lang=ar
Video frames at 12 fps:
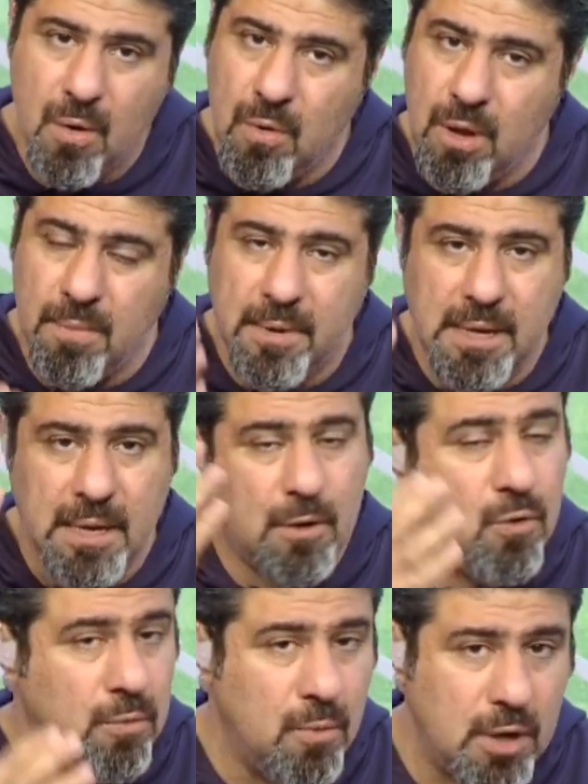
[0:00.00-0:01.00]
ويمكن
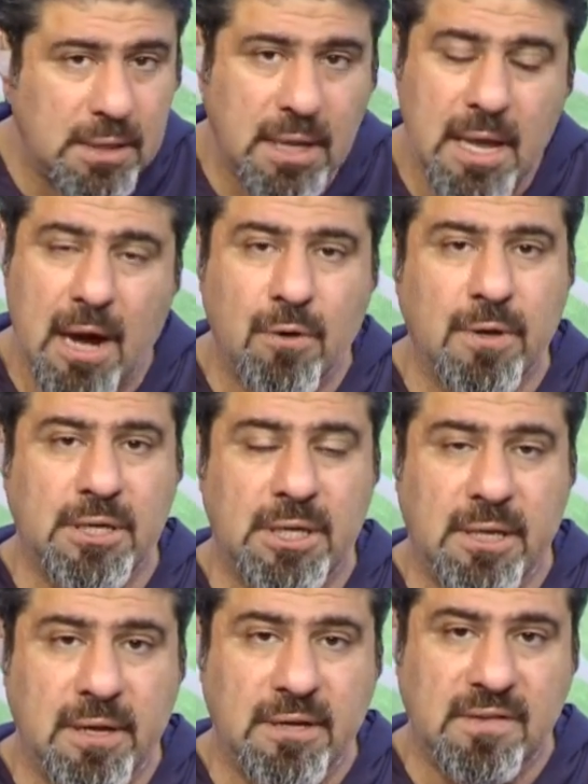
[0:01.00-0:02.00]
اكون مخطئ يا اخوي
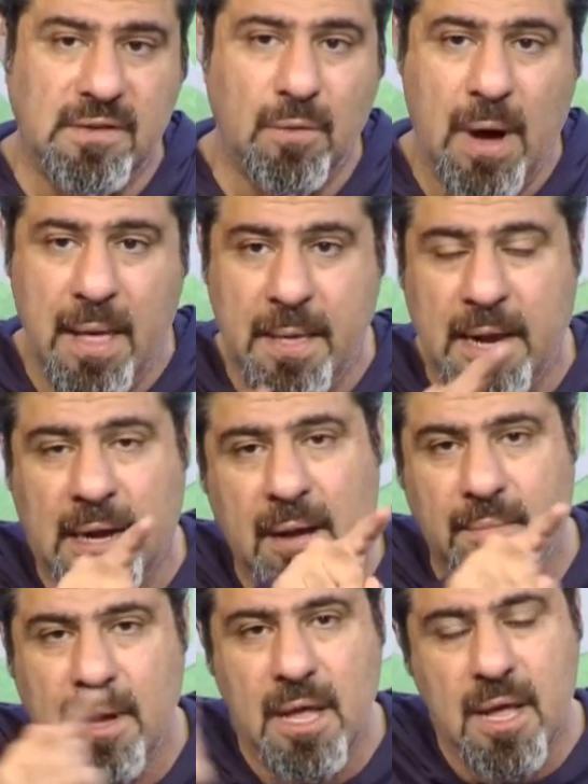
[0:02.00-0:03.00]
رشيد العنزي وهذه
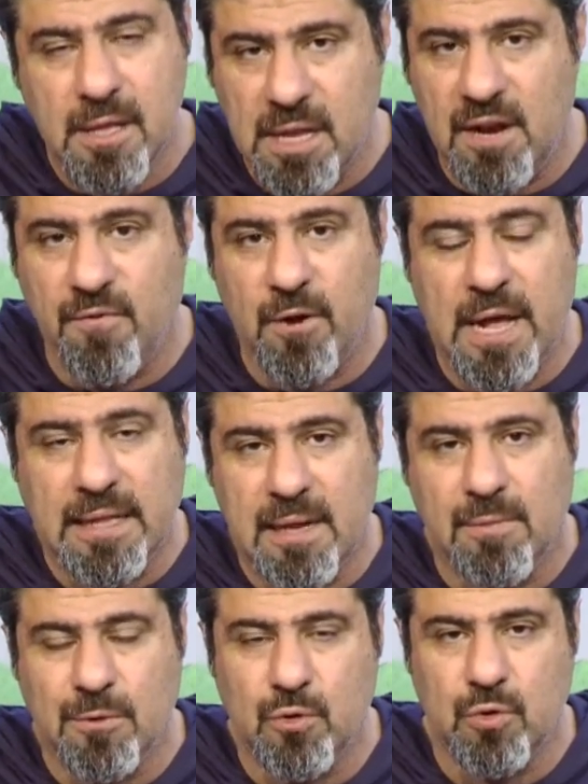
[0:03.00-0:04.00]
ارقام
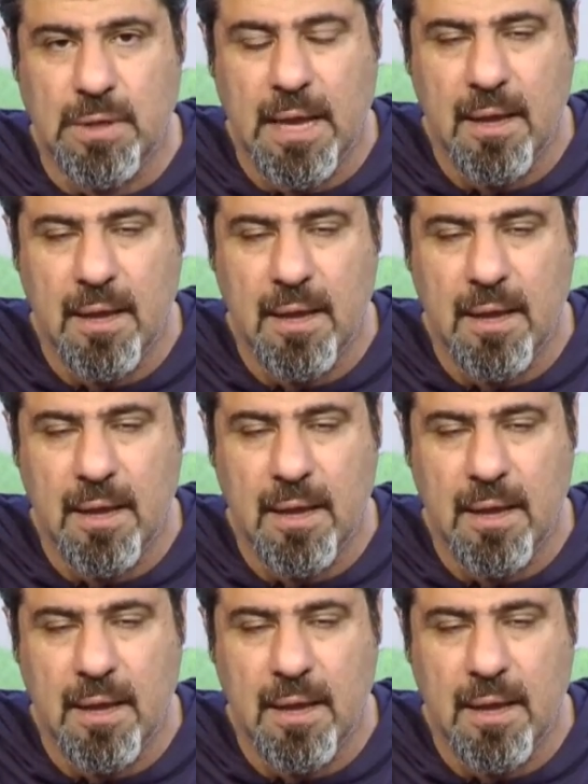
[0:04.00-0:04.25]
تليفوناتنا موجوده